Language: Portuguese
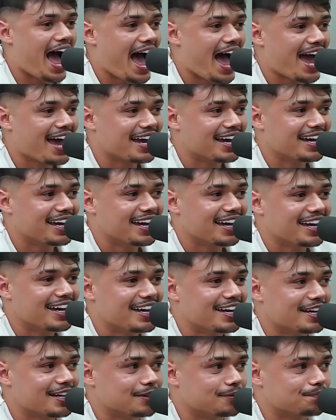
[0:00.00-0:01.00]

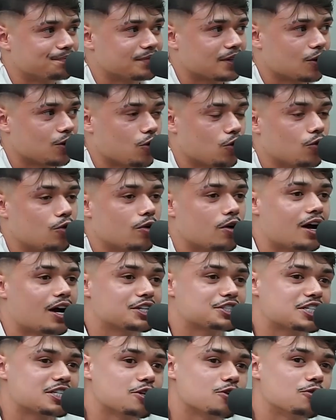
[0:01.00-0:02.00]
Aí. O,
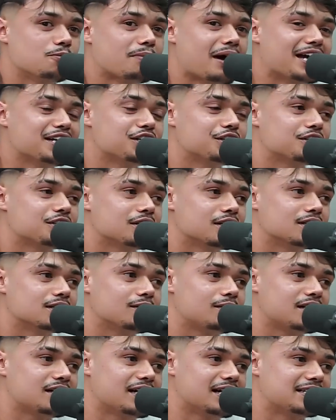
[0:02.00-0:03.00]
acho que o mais
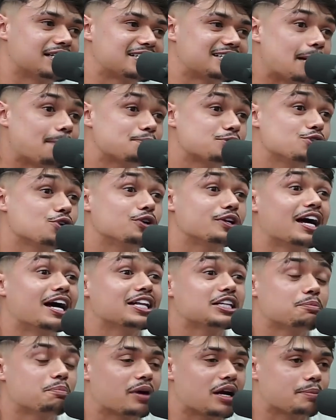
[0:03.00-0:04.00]
é,
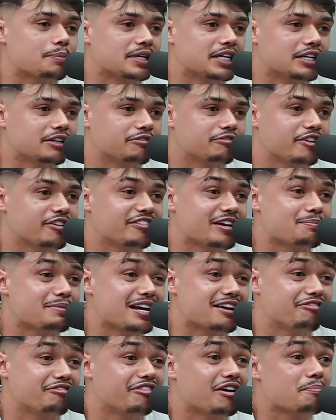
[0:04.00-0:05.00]
decepcionante para mim foi ver
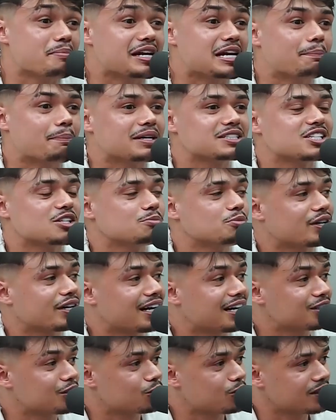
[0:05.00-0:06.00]
minha família passando por
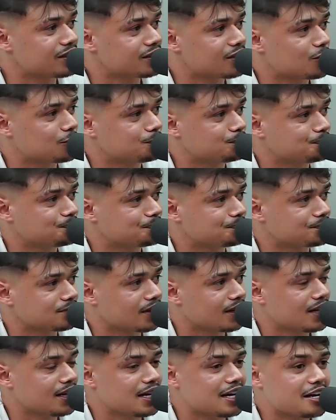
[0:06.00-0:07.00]
aquela situação.
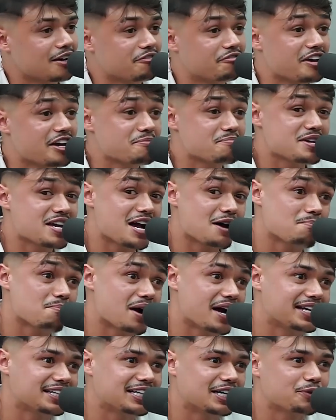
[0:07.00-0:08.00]
Ah. Ver minha
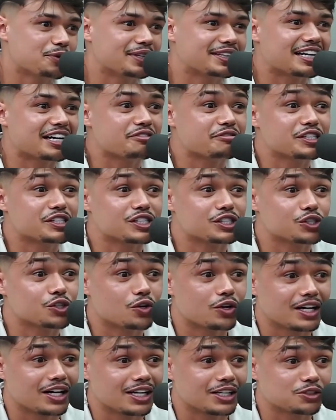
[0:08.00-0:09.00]
mãe dando uma entrevista
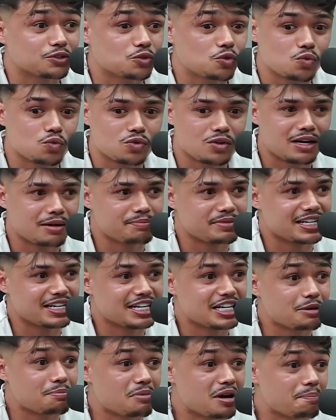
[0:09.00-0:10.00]
chorando com a
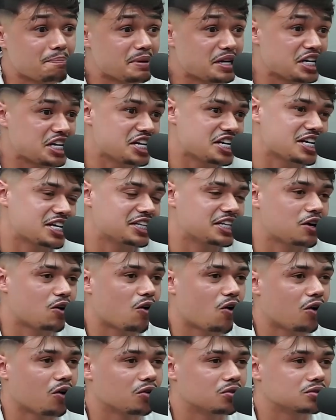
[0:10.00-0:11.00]
minha irmã pequenininha de
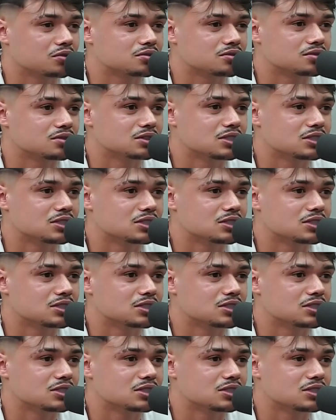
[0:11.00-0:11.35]
colo.